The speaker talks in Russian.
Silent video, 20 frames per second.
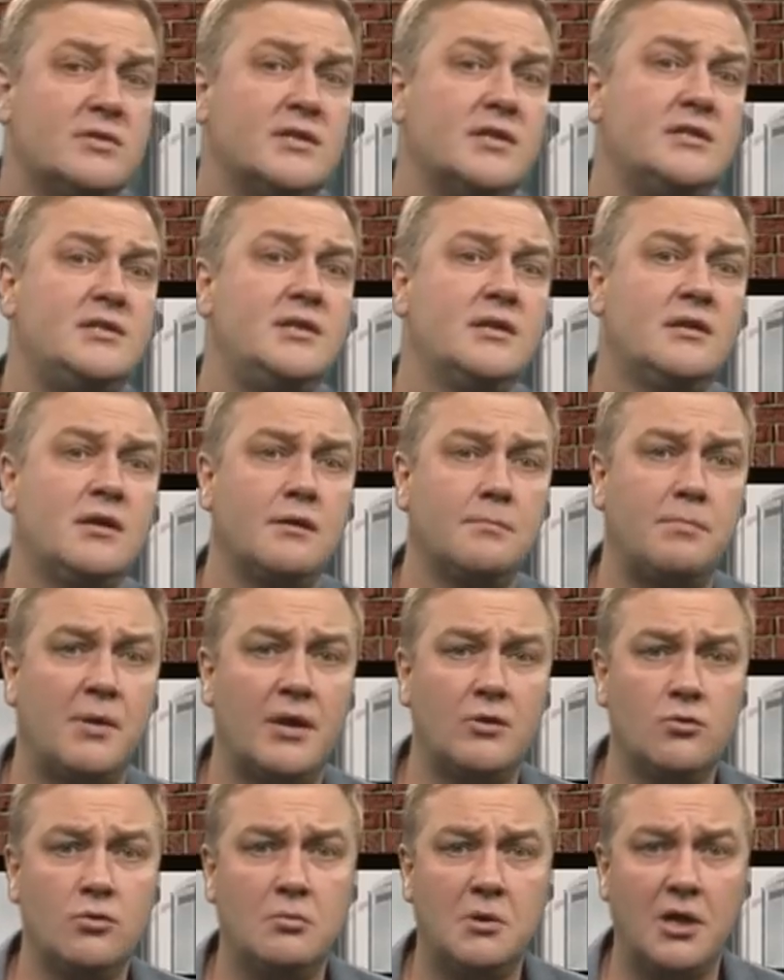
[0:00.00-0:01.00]
соседка
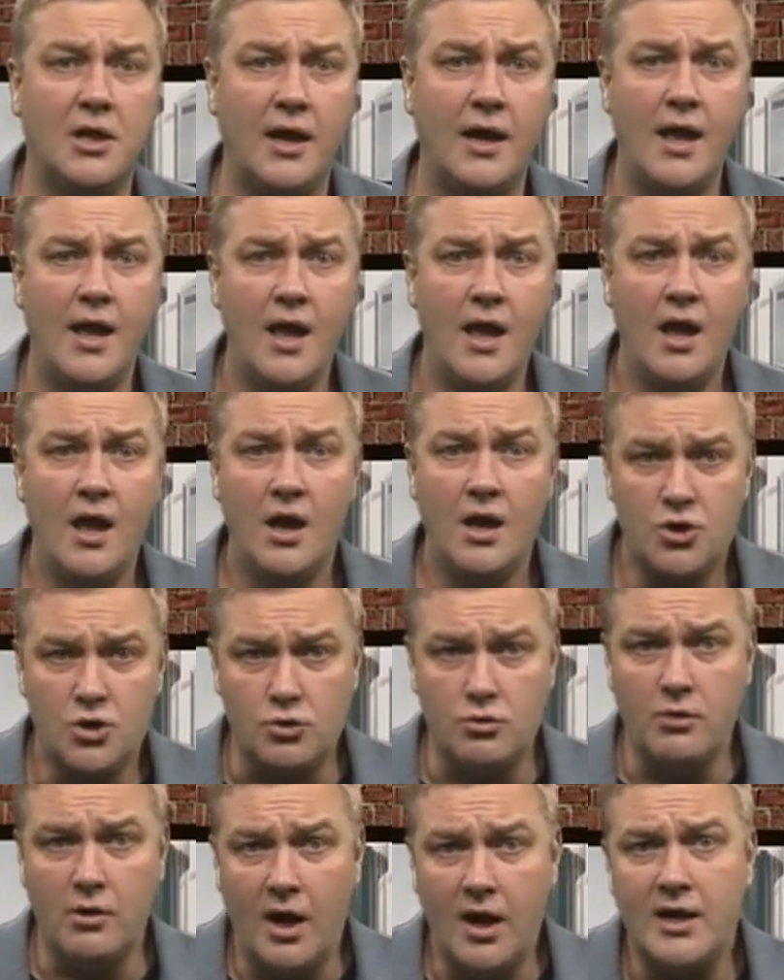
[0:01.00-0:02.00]
подумала,
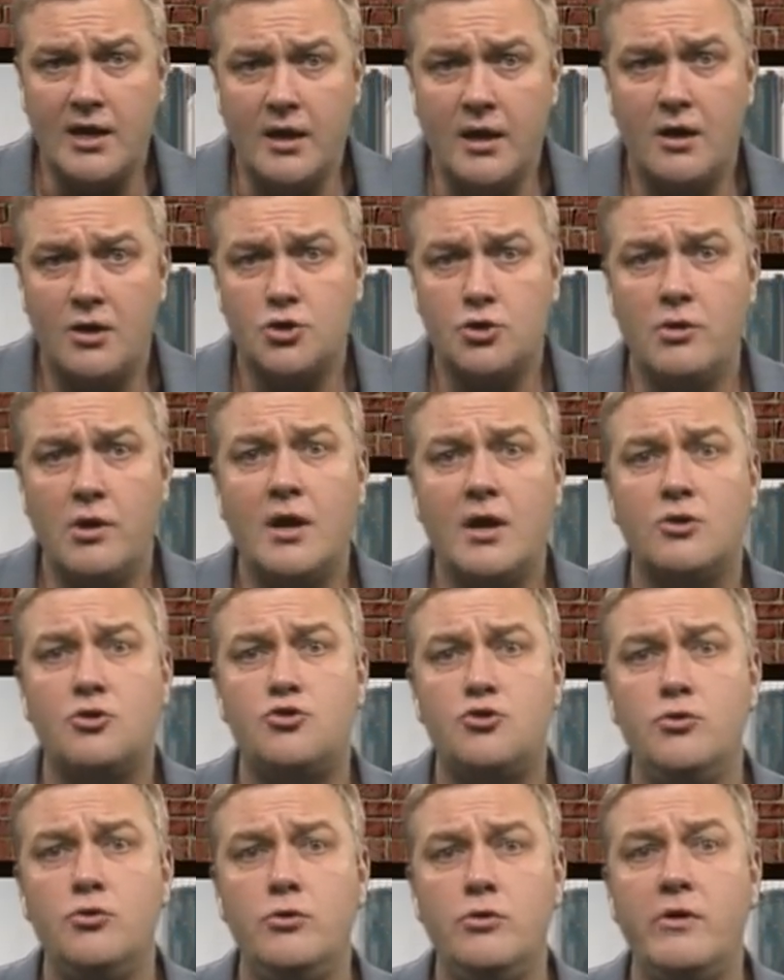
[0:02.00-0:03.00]
что я, э, а что я
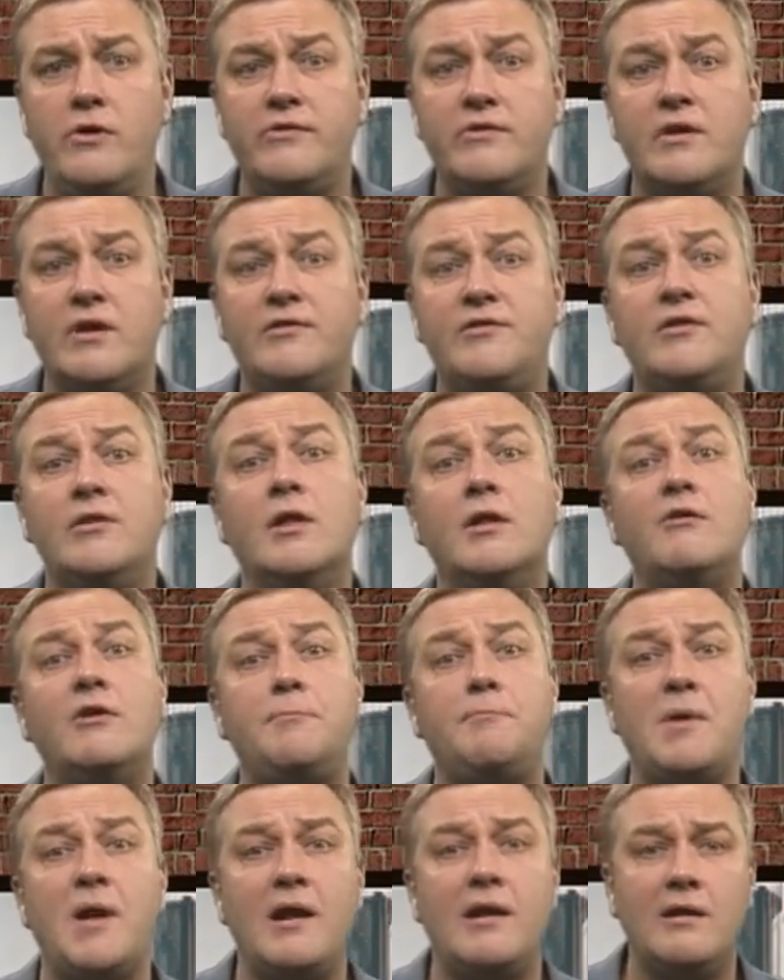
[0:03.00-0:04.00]
хочу ее
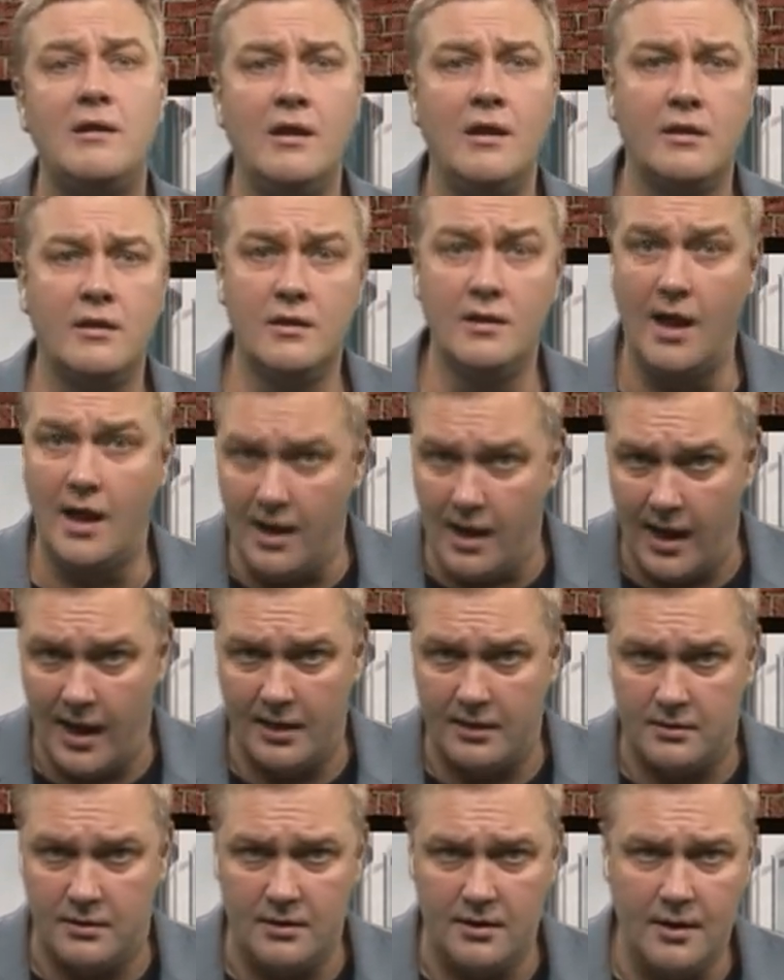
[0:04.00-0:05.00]
изнасиловать, пять лет дали,
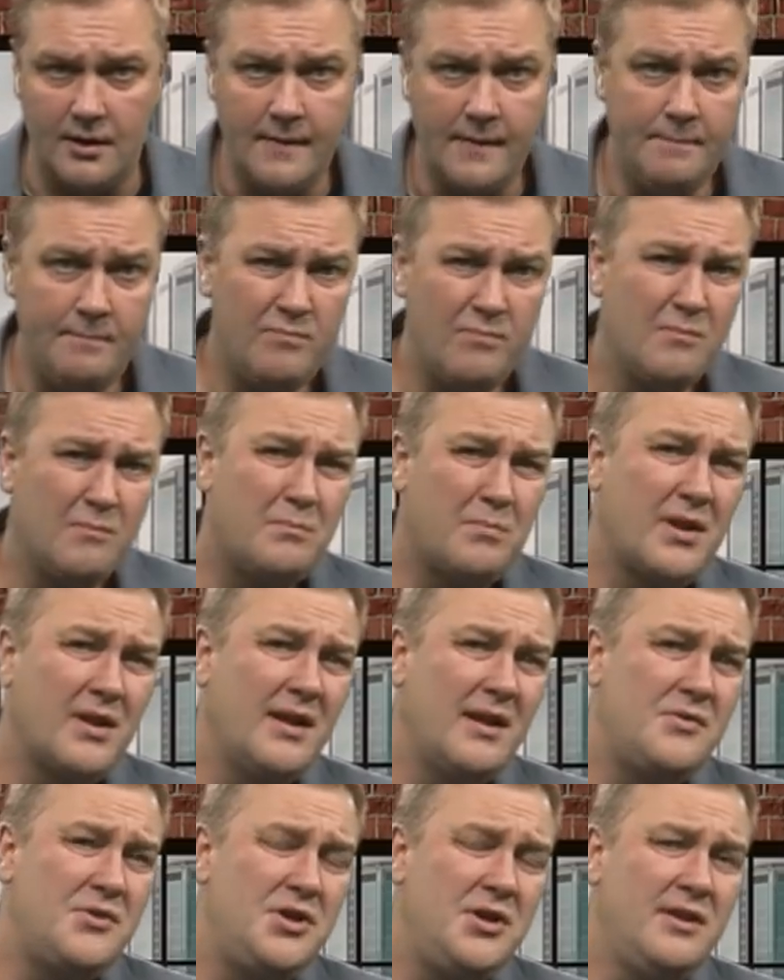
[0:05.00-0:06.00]
а ты...
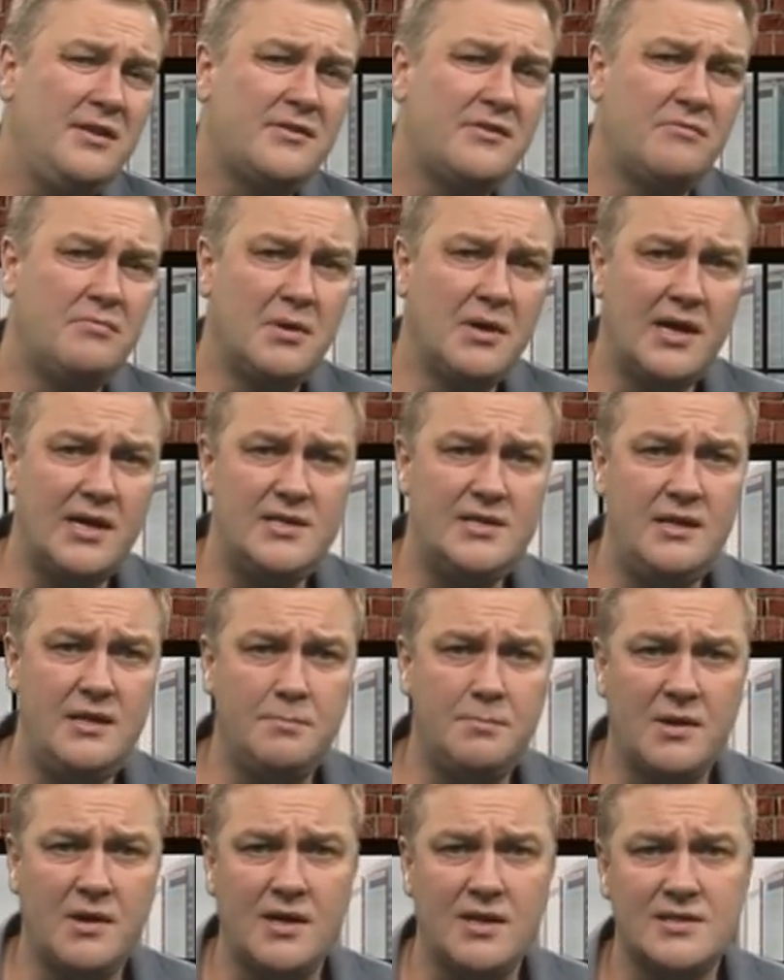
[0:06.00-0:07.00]
Продавщица в магазине
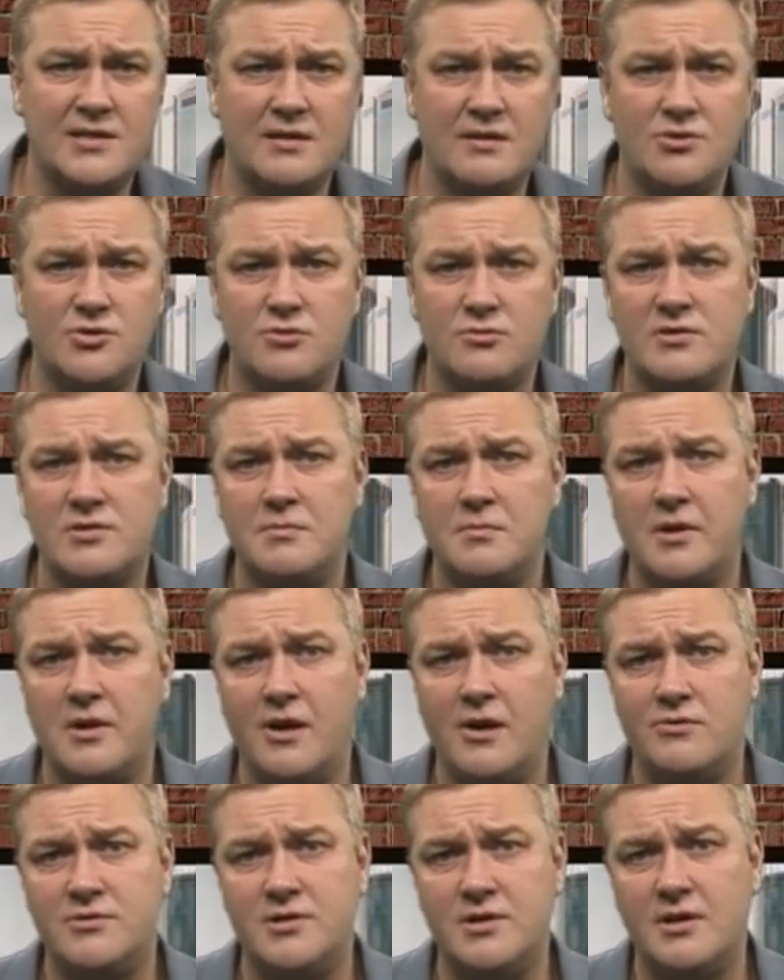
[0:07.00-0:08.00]
показала, что
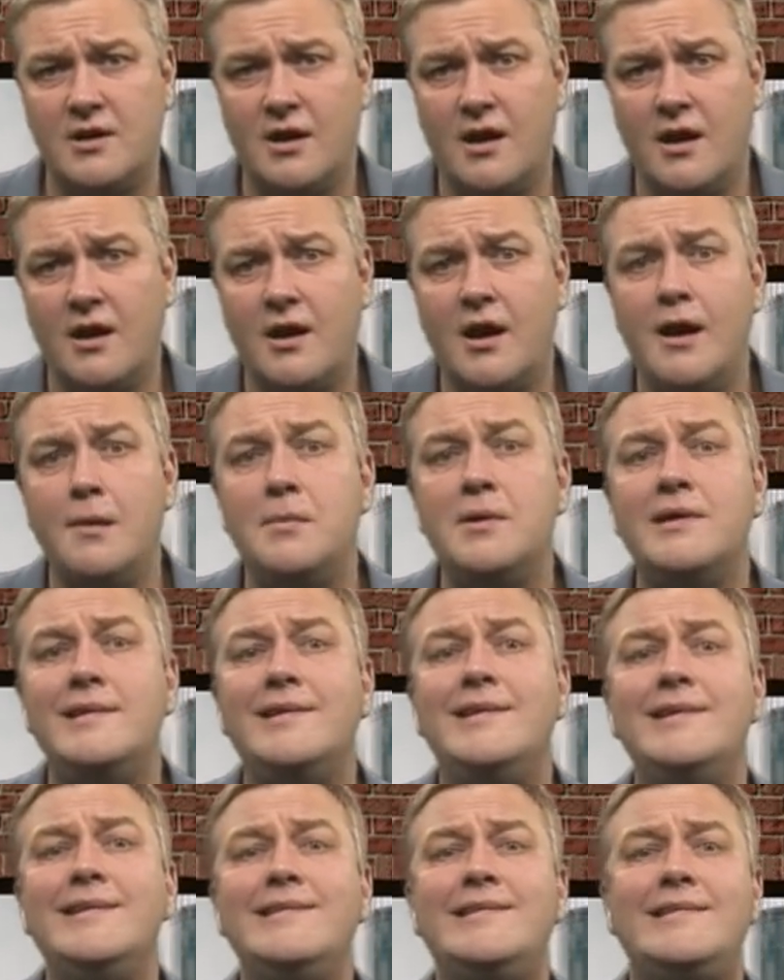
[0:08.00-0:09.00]
собираюсь их
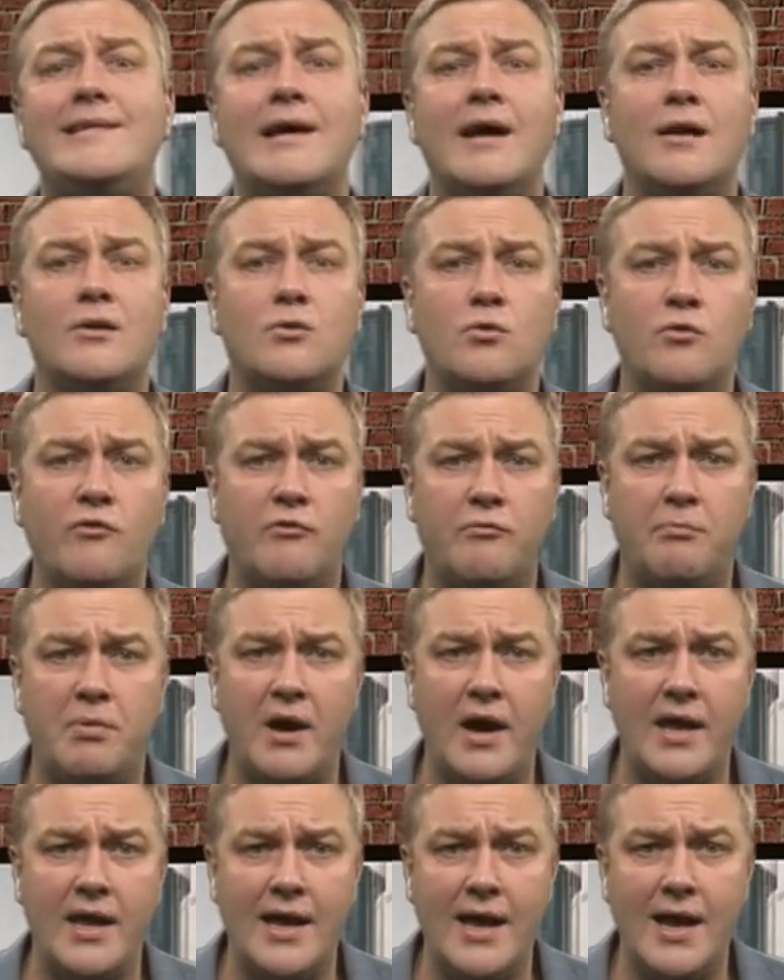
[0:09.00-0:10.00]
ограбить, десятку
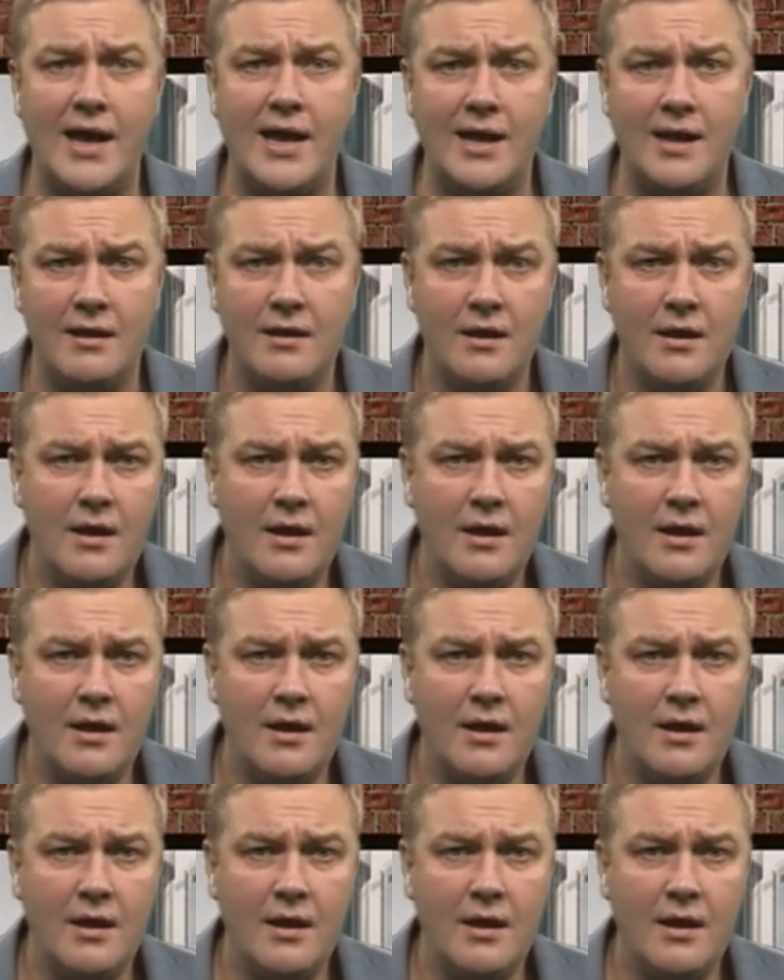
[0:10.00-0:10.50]
впаяли.